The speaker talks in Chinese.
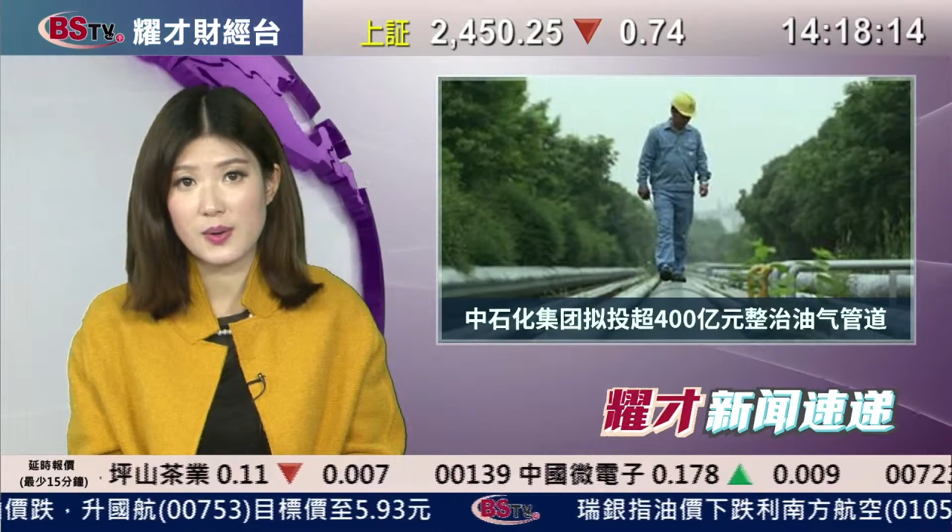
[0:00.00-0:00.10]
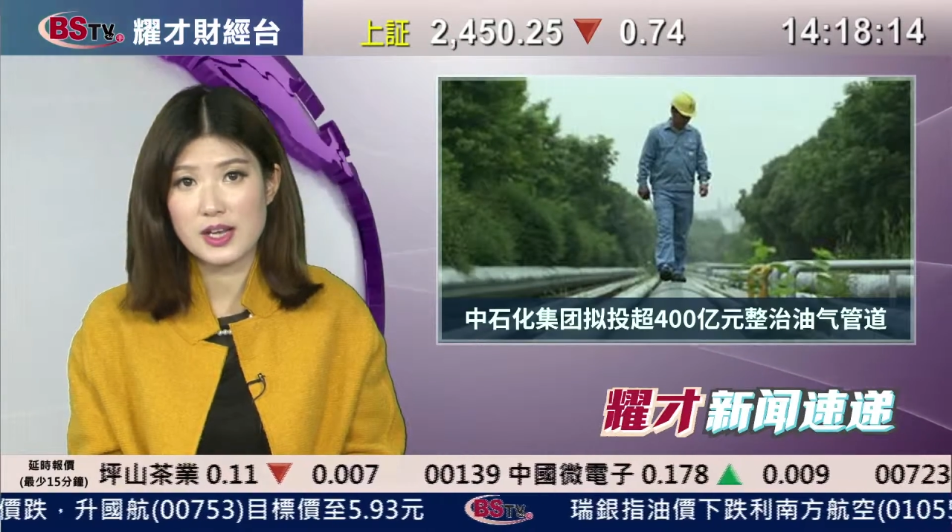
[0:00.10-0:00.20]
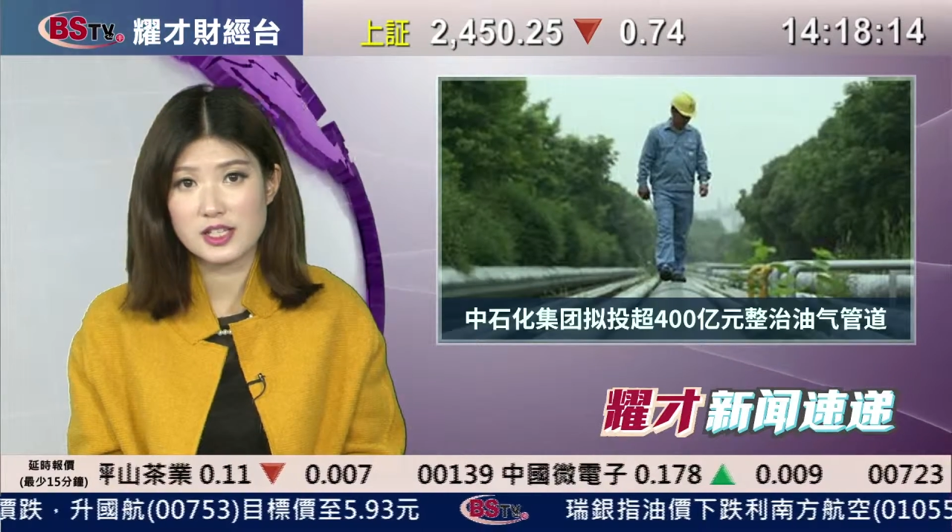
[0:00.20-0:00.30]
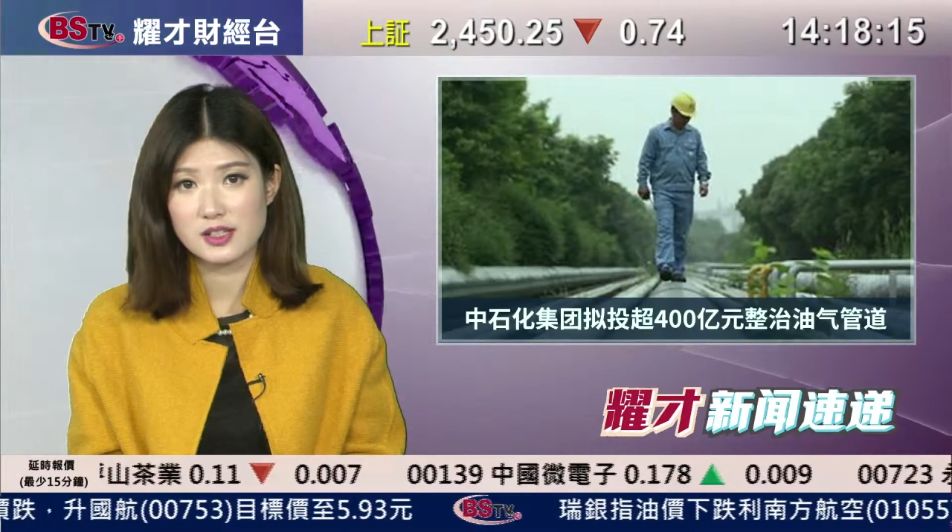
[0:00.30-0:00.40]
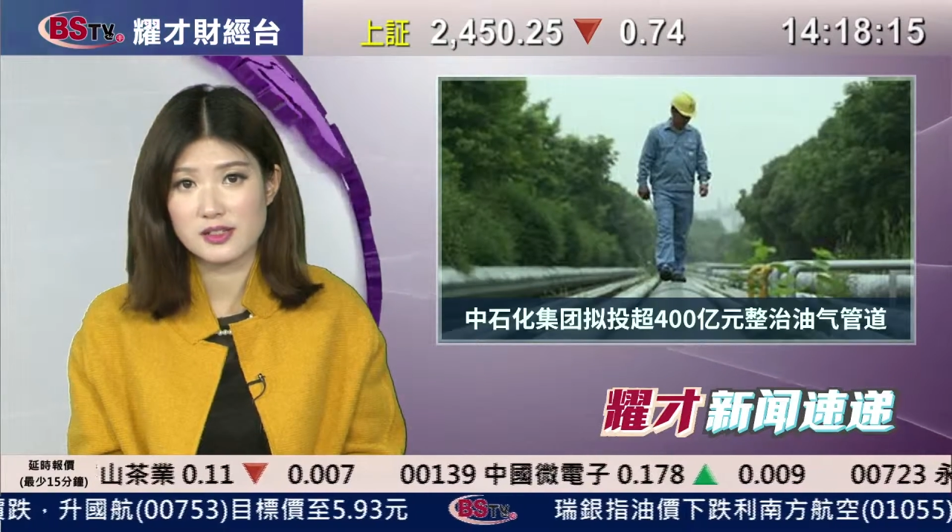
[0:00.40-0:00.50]

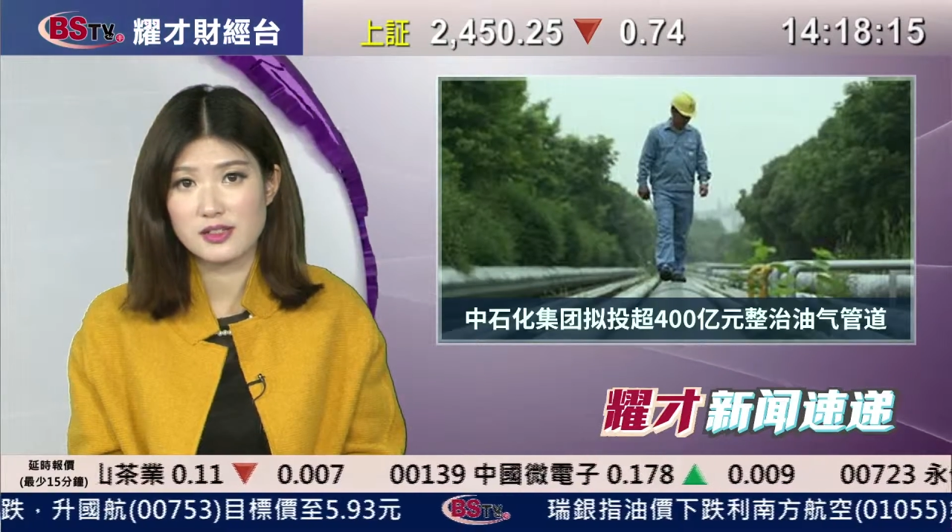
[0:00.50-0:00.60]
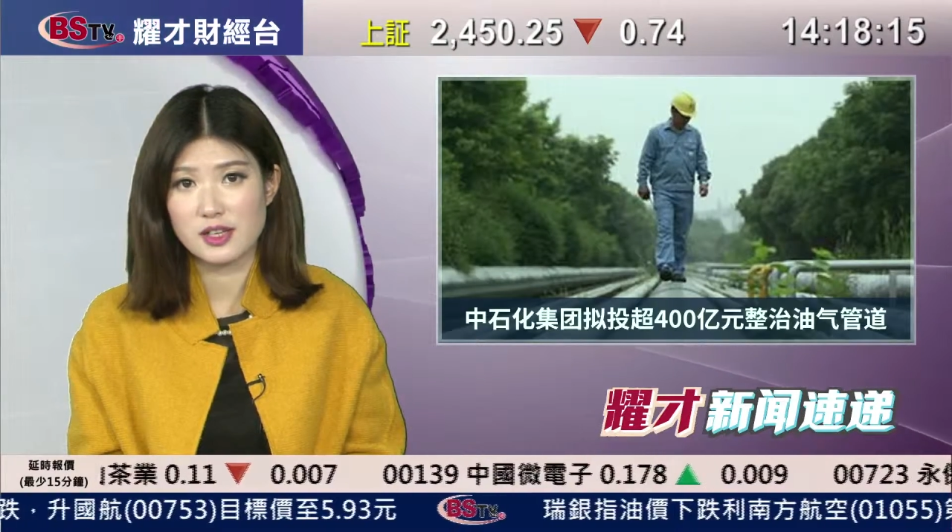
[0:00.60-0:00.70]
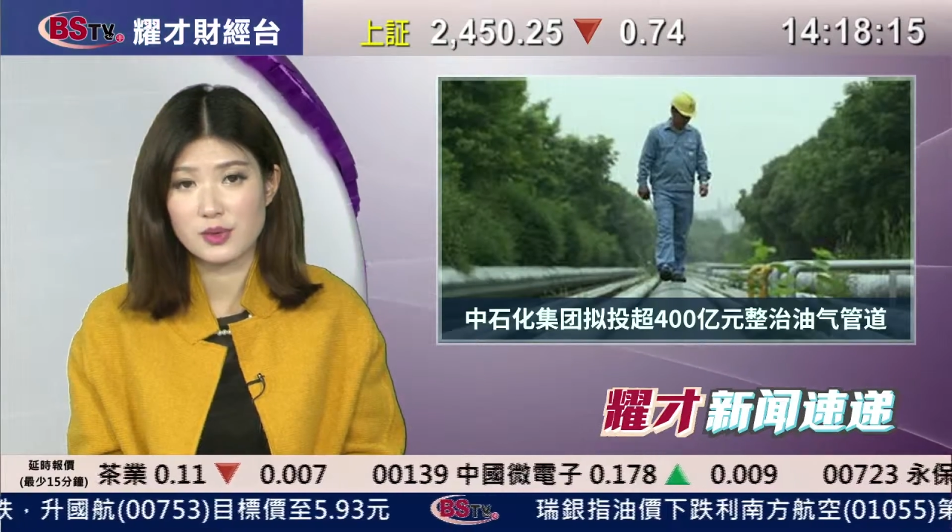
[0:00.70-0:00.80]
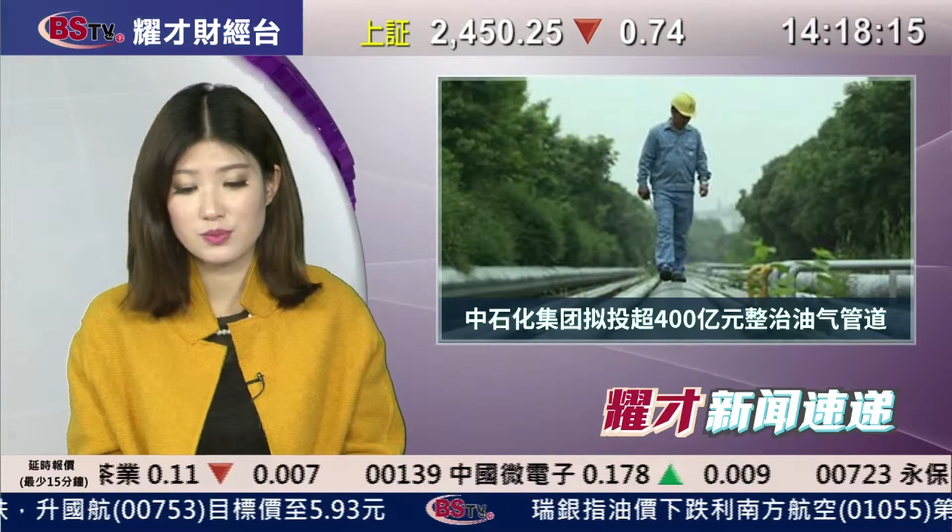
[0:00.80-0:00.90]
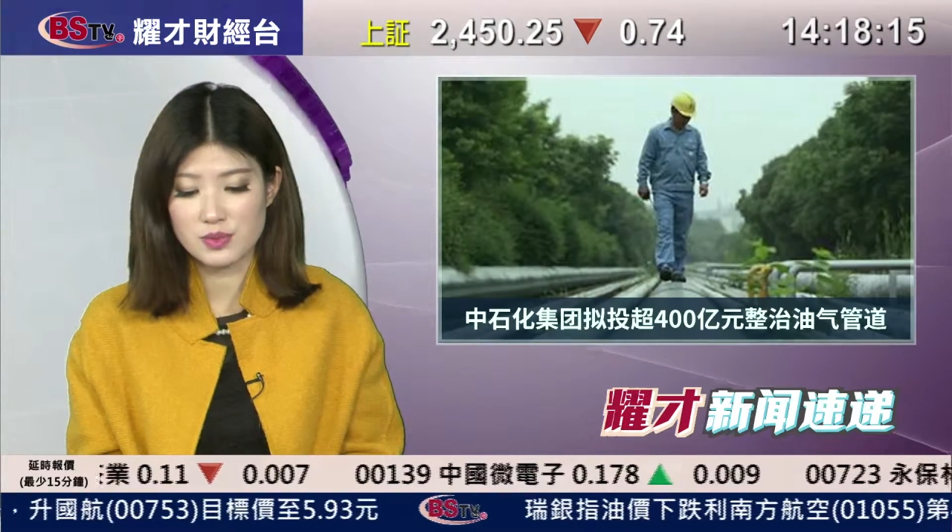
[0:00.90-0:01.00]
患整治
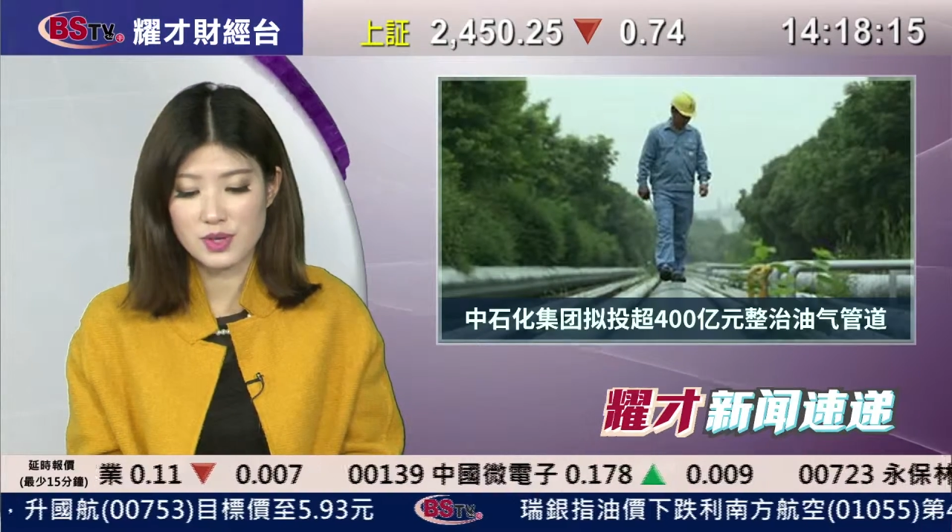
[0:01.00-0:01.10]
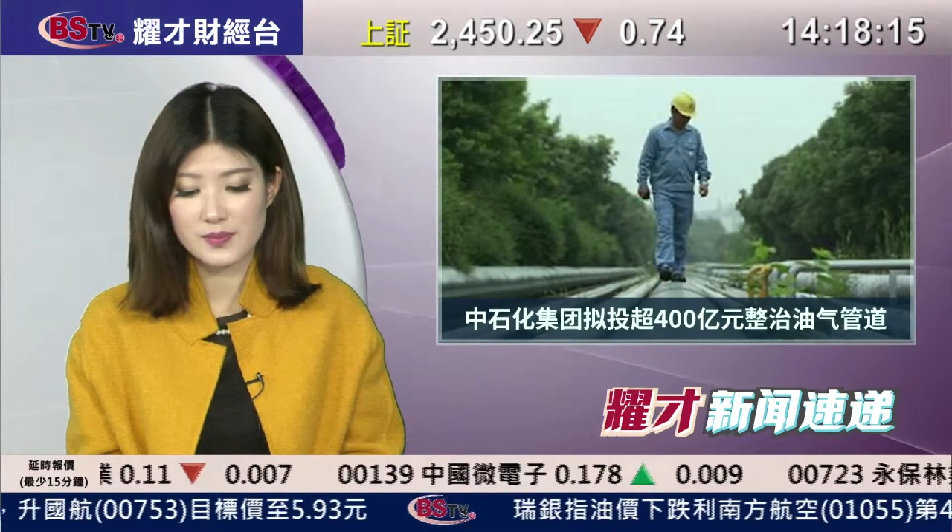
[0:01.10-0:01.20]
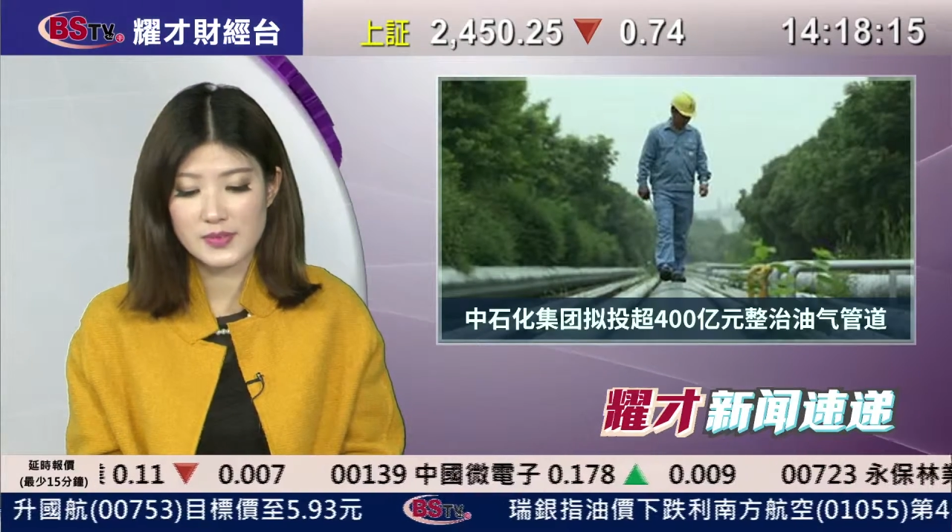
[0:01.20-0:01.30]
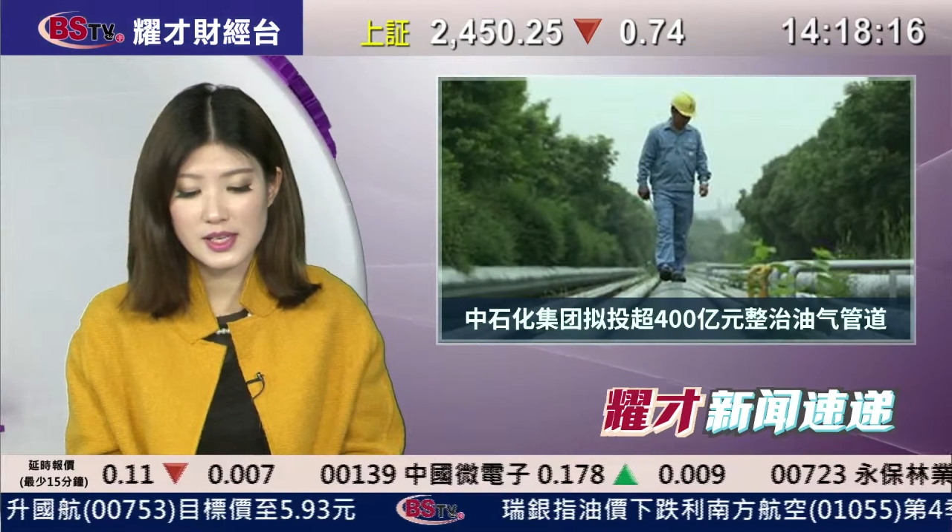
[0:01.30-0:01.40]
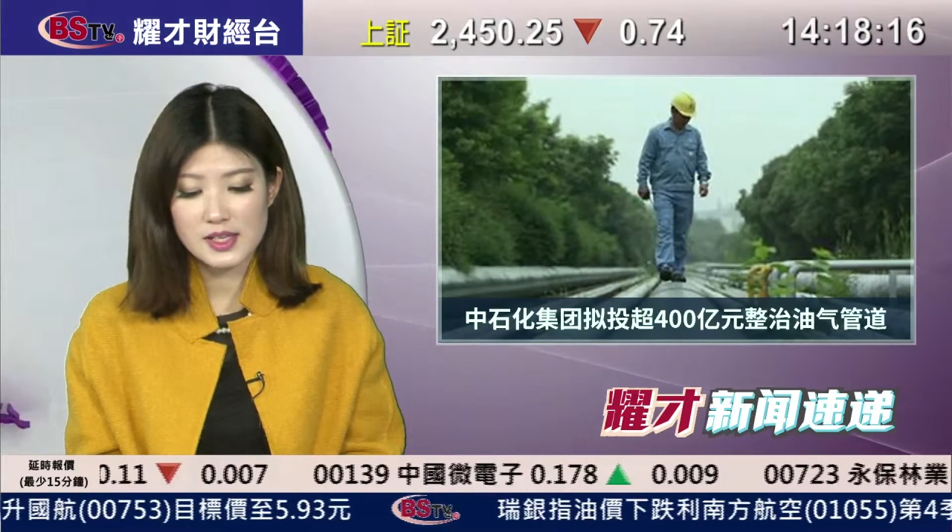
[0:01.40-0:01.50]
的工
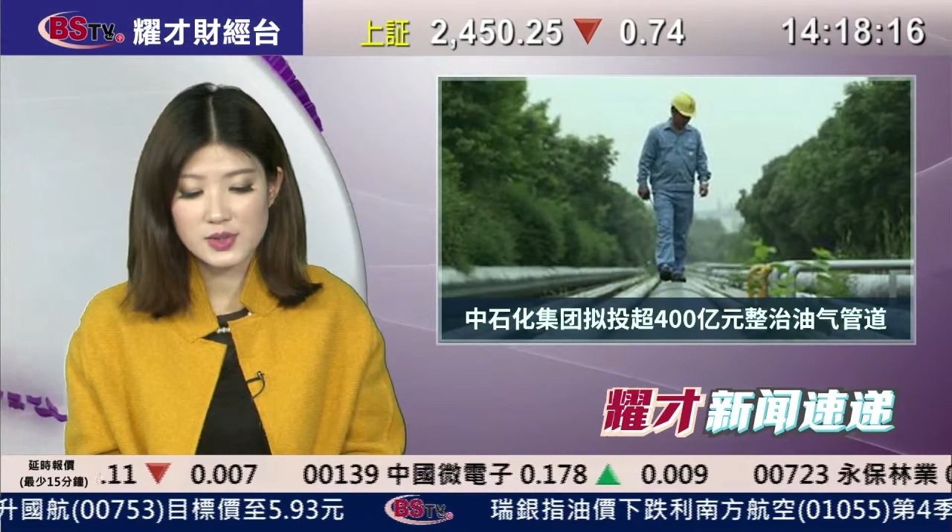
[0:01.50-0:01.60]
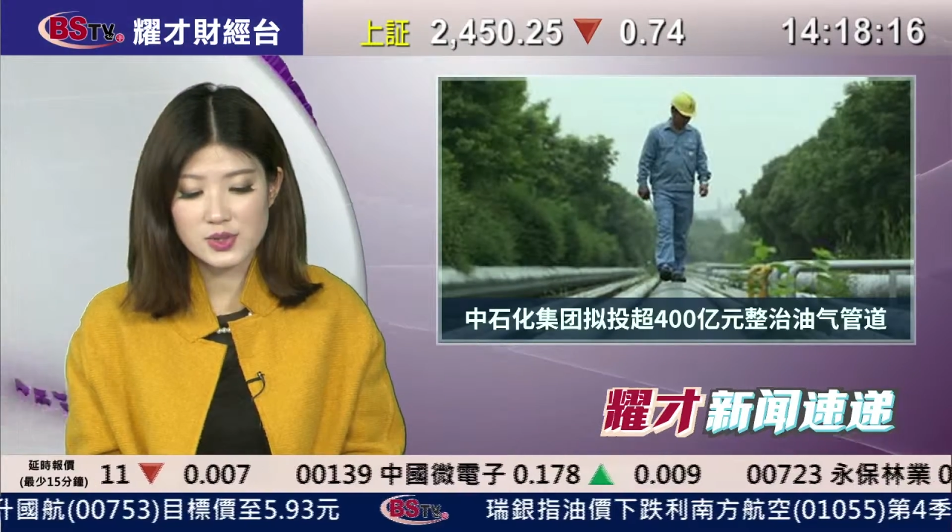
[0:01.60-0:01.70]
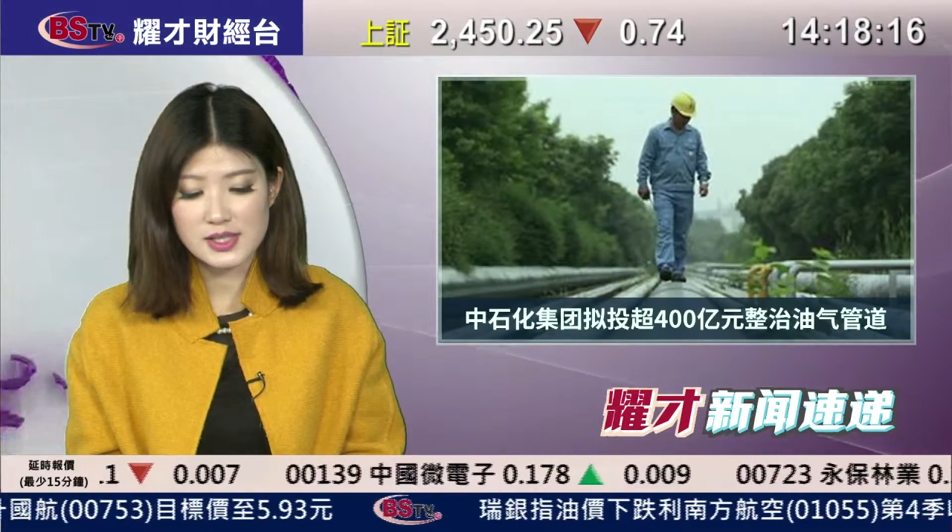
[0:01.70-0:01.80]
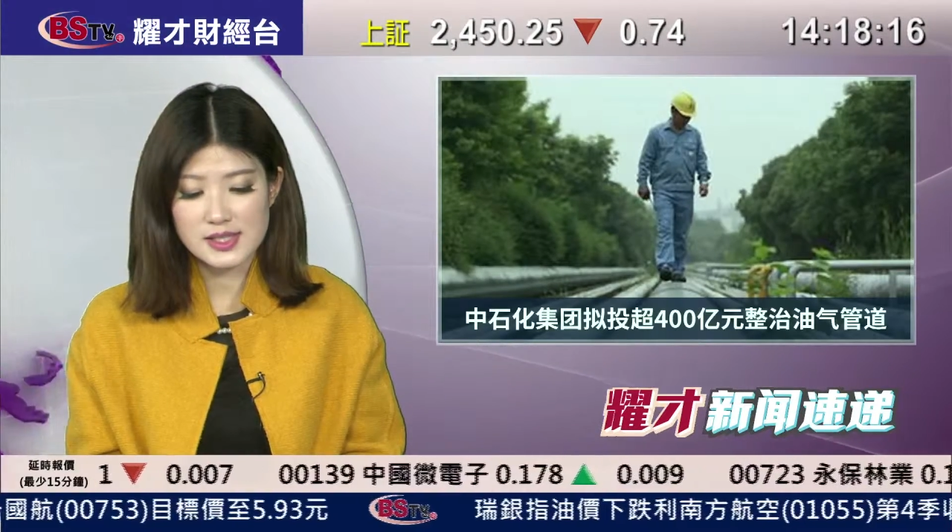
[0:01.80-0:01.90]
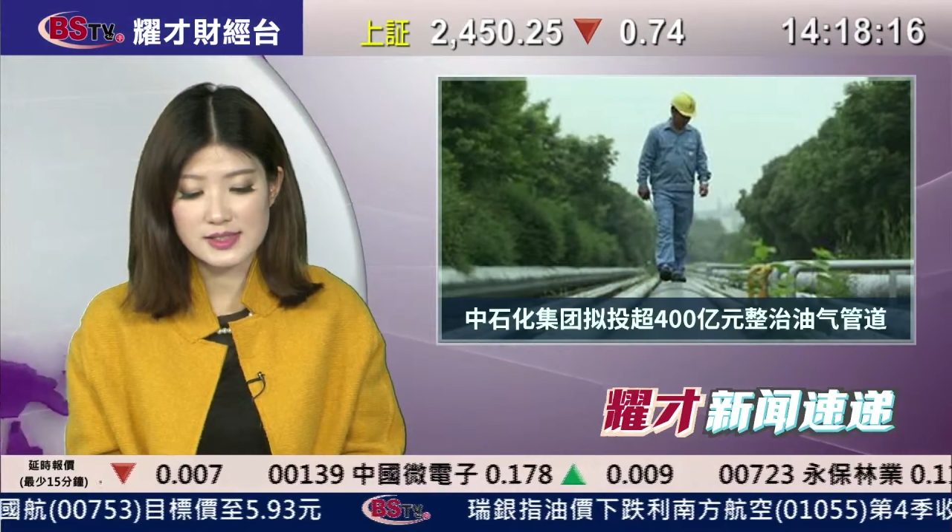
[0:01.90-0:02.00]
作，
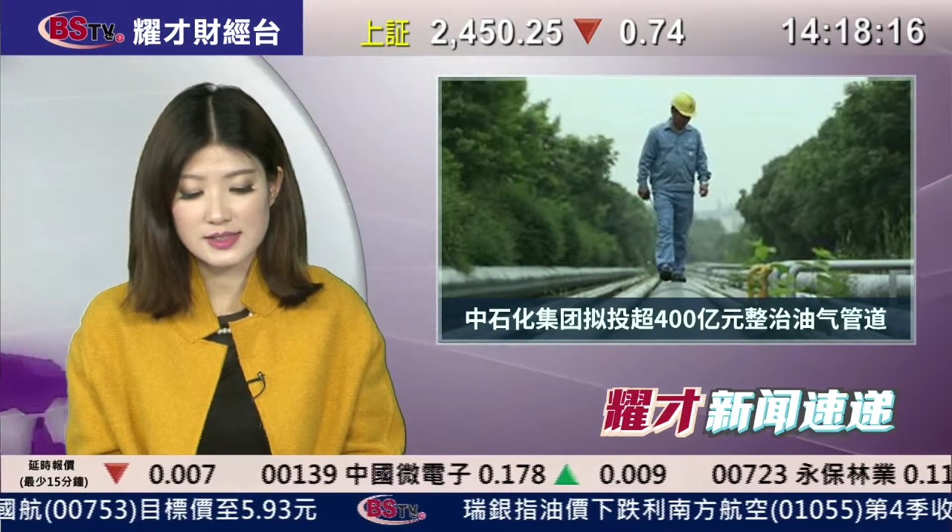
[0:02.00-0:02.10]
具体